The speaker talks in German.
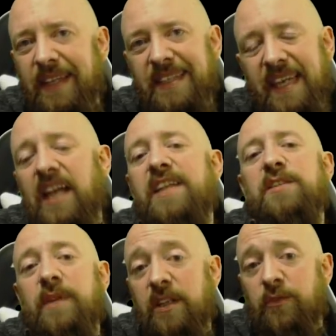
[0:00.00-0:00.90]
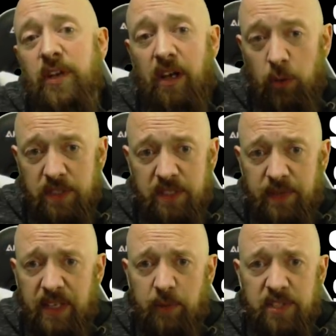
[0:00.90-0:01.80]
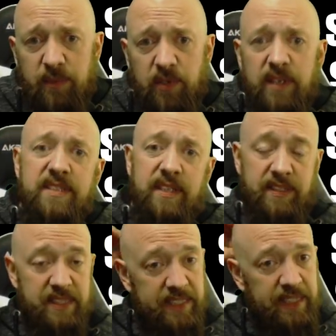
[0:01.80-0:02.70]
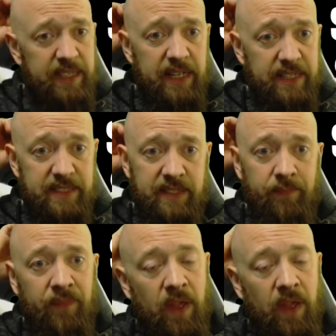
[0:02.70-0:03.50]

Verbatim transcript: Ich gehe allerdings mal nicht von aus, deswegen habe ich am Donnerstag das drin gelassen.